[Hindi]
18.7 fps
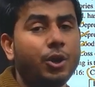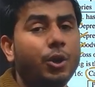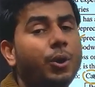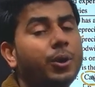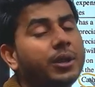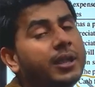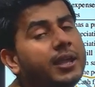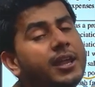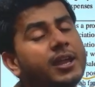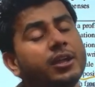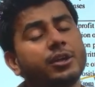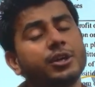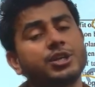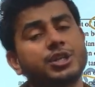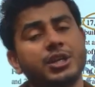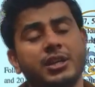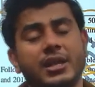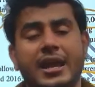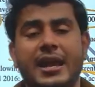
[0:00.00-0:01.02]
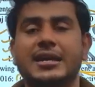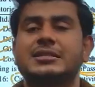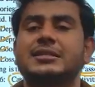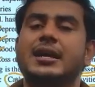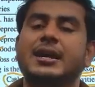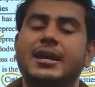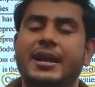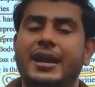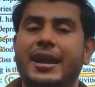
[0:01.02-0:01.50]
और एक क्वेश्चन
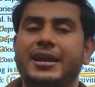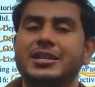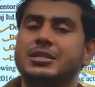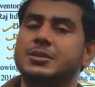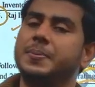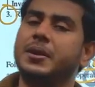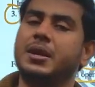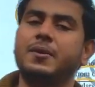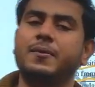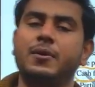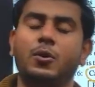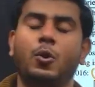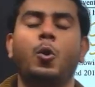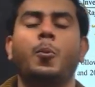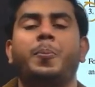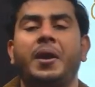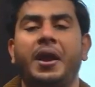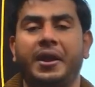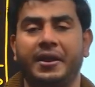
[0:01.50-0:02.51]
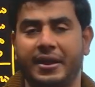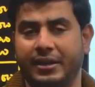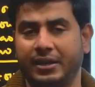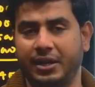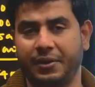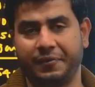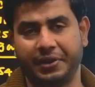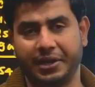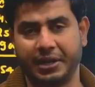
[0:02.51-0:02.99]
ऐसा कराया जिसमें केवल ऑपरेटिंग
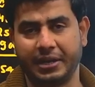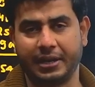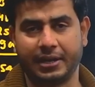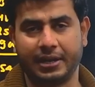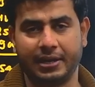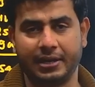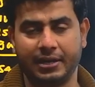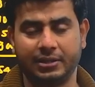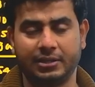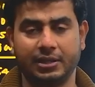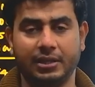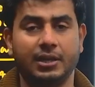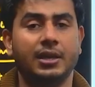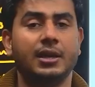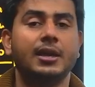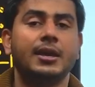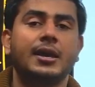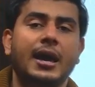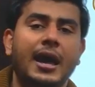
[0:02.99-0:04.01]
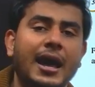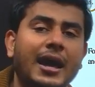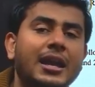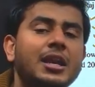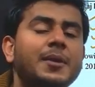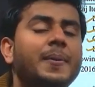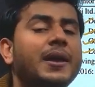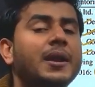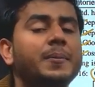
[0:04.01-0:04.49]
एक्टिविटी निकालनी
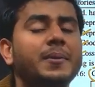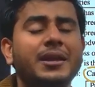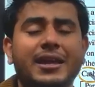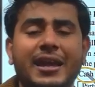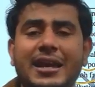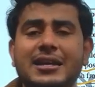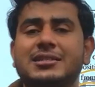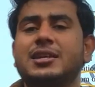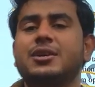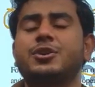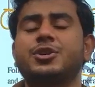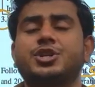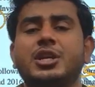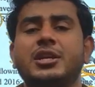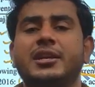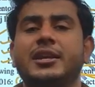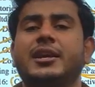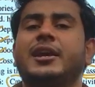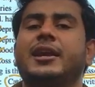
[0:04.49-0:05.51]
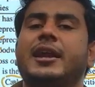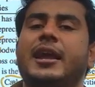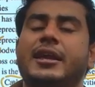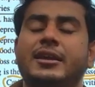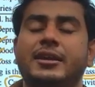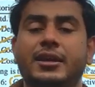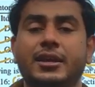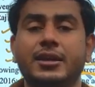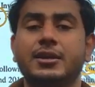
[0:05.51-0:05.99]
अगली बार हम एक ऐसा क्वेश्चन लेकर
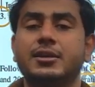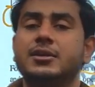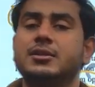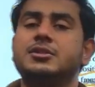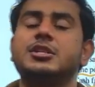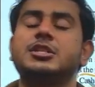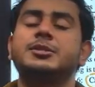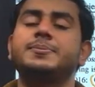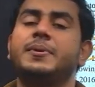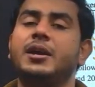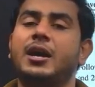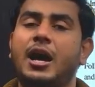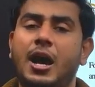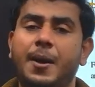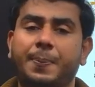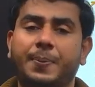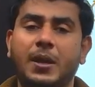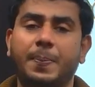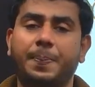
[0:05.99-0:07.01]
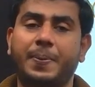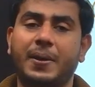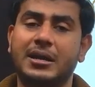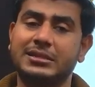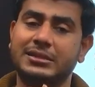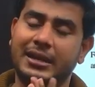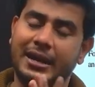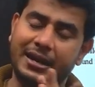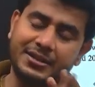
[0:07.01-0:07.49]
आएंगे जिसमें आपके
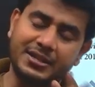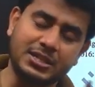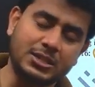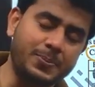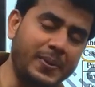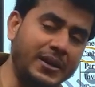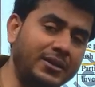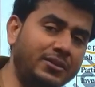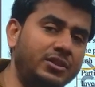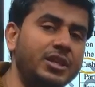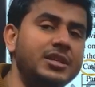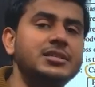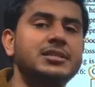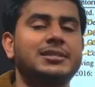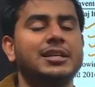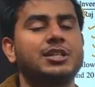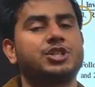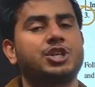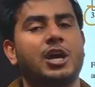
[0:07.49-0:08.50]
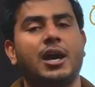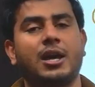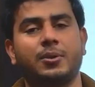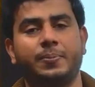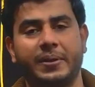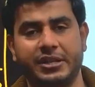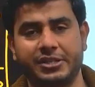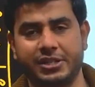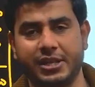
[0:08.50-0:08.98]
पास एडजस्टमेंट तीन से चार
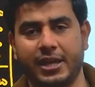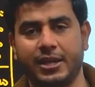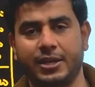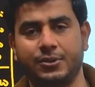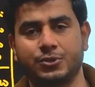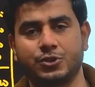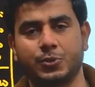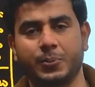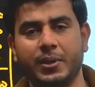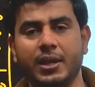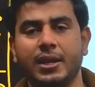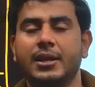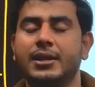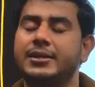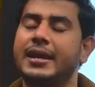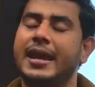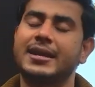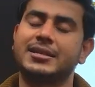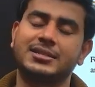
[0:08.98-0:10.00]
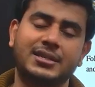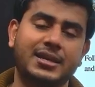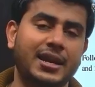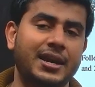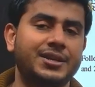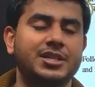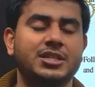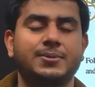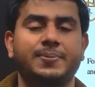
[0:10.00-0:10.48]
बढ़ जाएंगे उसमें टैक्स की
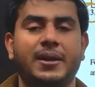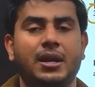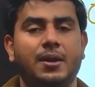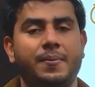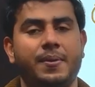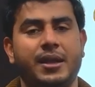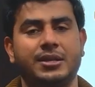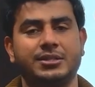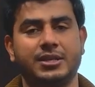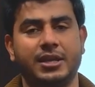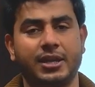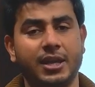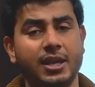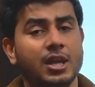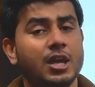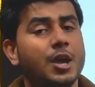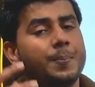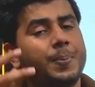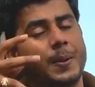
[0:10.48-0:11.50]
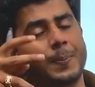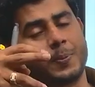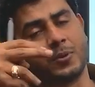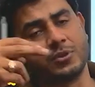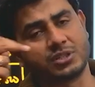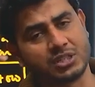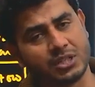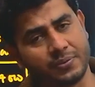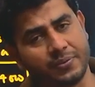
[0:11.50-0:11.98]
एडजस्टमेंट में आ जाएगी
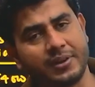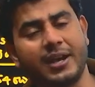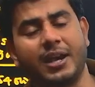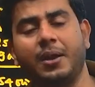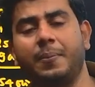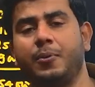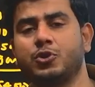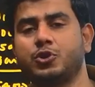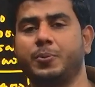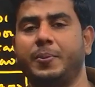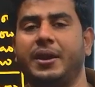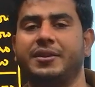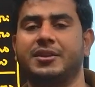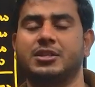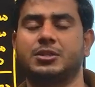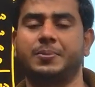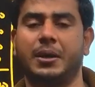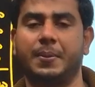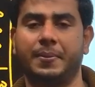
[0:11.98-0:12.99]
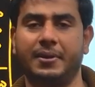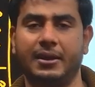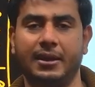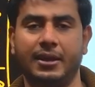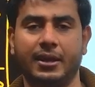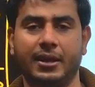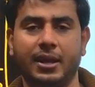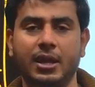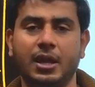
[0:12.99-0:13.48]
प्रपोज डिविडेंड भी उसमें एडजस्टमेंट में ले
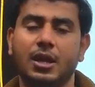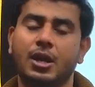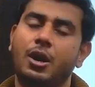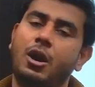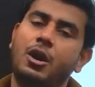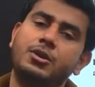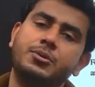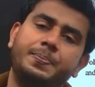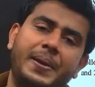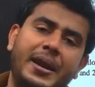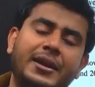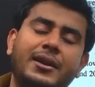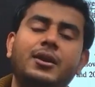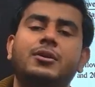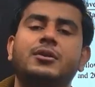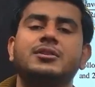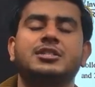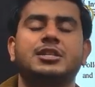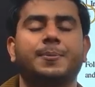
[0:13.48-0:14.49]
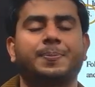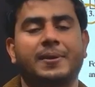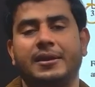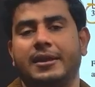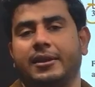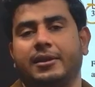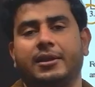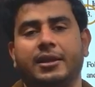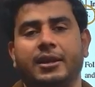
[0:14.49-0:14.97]
लेंगे और बेटर कॉन्सेप्ट
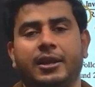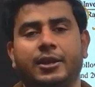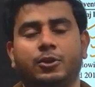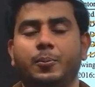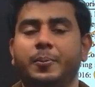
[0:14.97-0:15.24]
क्लियर करेंगे तो